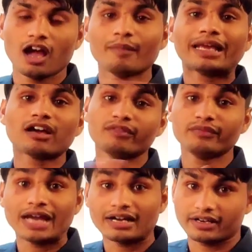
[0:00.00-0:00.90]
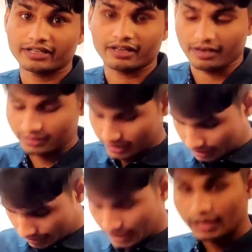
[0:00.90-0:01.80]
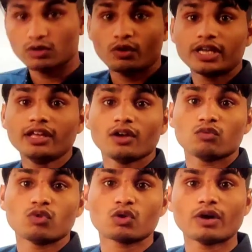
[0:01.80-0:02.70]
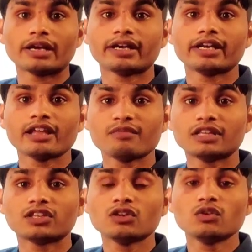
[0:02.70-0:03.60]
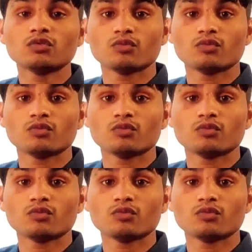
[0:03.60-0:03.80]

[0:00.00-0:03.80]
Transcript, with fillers: हमें कभी भी ऑर्डर नहीं करना चाहिए क्योंकि वो क्वालिटी नहीं मिलती